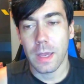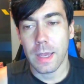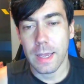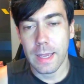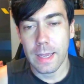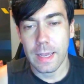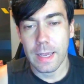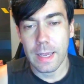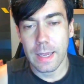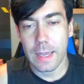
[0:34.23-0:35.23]

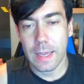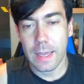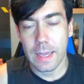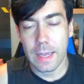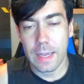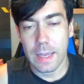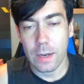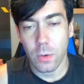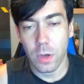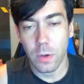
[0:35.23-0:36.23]
Y,
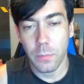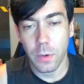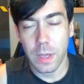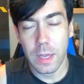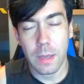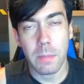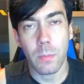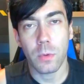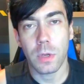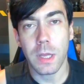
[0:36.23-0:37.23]
y luego pues me
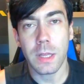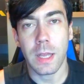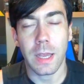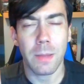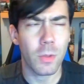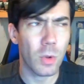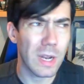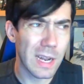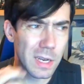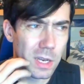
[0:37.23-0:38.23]
puse esta. Es que me
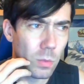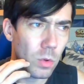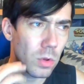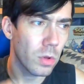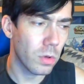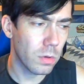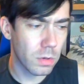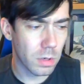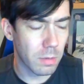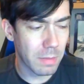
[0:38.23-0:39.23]
duele la encía un
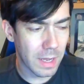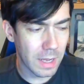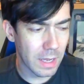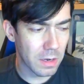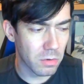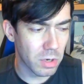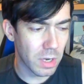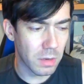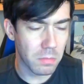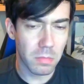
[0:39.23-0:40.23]
montón. Se me ha, no
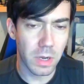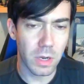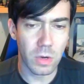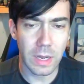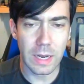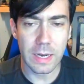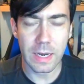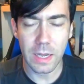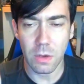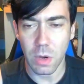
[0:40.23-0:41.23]
sé, creo que
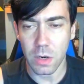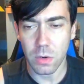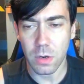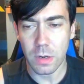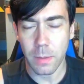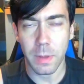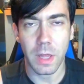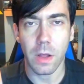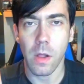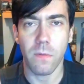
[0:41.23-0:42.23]
alergia o algo, creo que ha
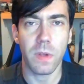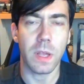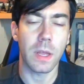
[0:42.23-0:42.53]
pasado. En fin.